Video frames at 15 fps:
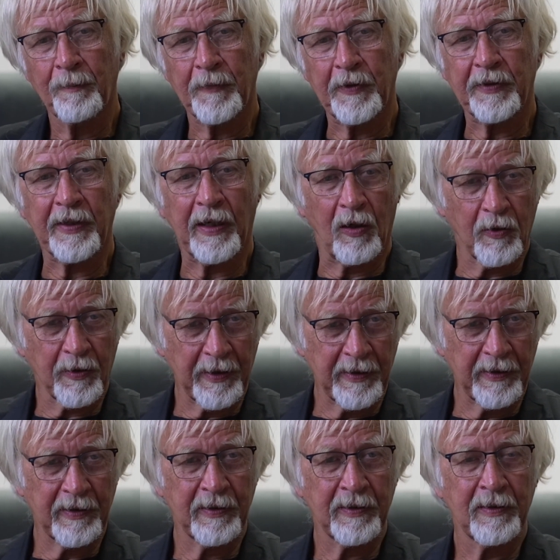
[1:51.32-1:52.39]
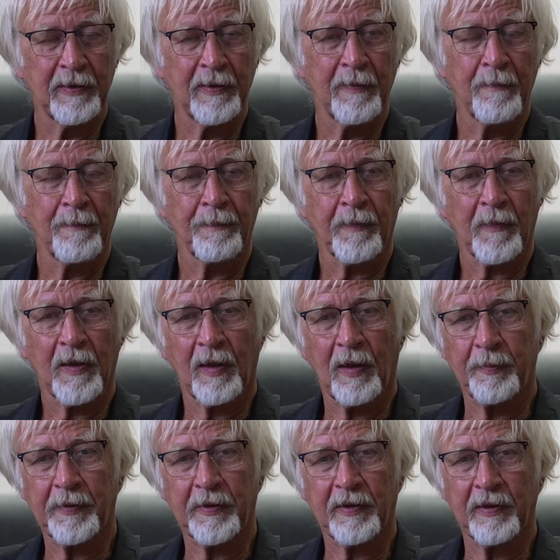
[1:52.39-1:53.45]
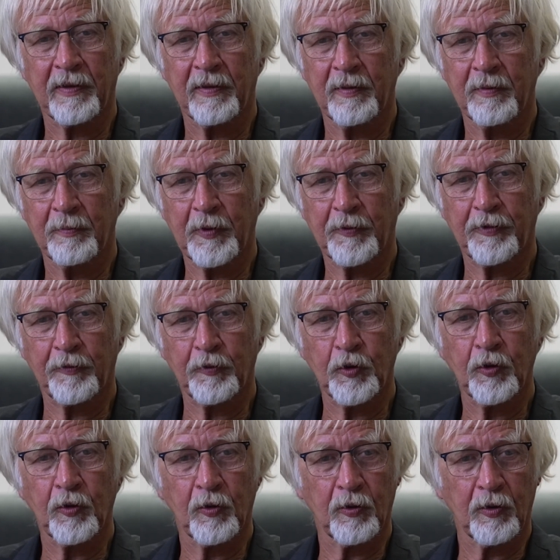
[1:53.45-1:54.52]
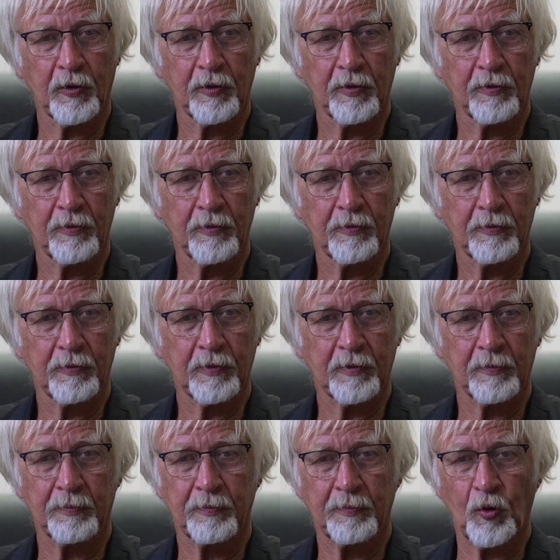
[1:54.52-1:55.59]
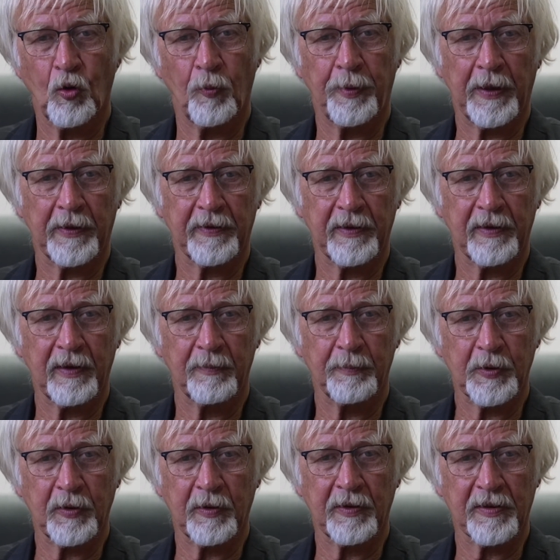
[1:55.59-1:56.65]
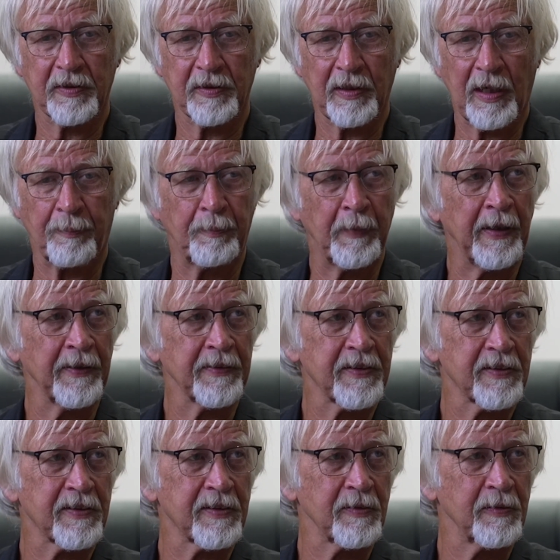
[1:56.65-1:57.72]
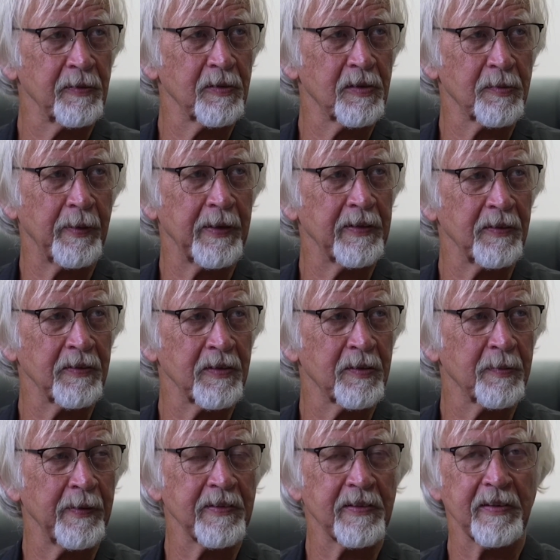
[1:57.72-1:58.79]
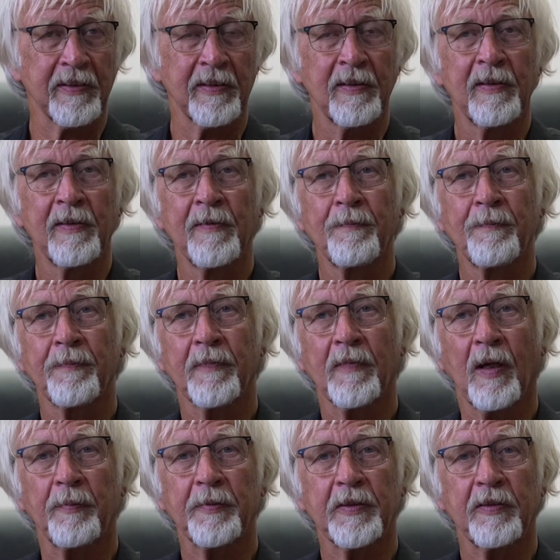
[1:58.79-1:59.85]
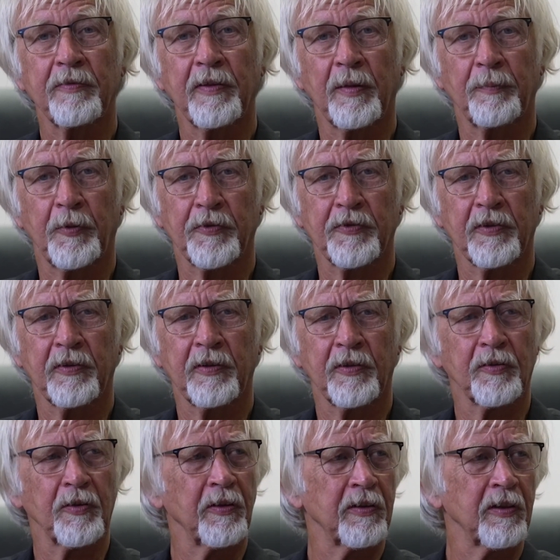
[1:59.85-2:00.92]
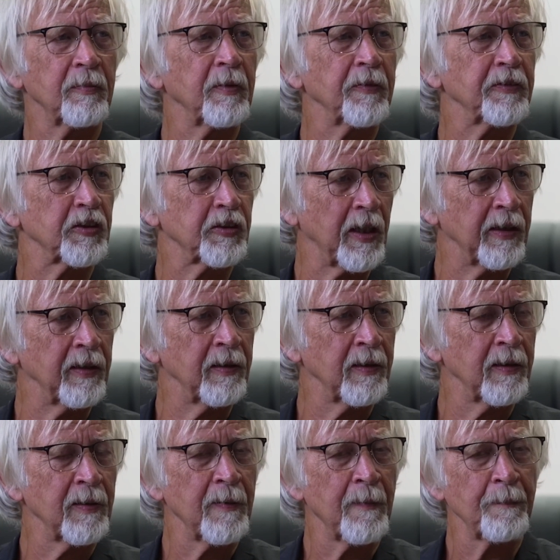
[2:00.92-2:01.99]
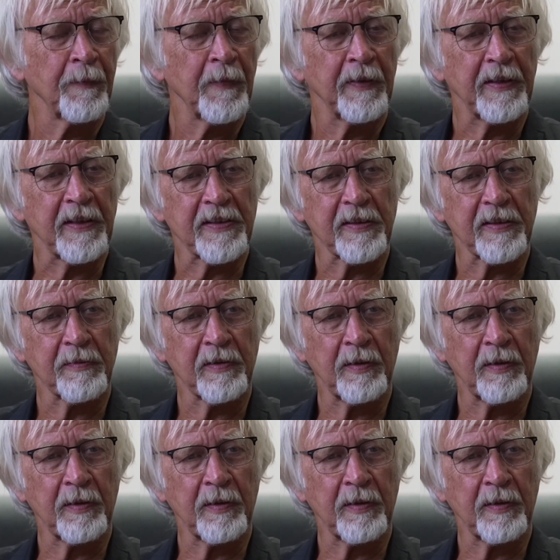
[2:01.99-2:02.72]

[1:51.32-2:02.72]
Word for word: die ich ja auch kenne, habe ich dann mit Verwunderung beobachtet, besonders ab März so 2020. Da habe ich die Welt plötzlich nicht so richtig mehr verstanden. Mhm. Dass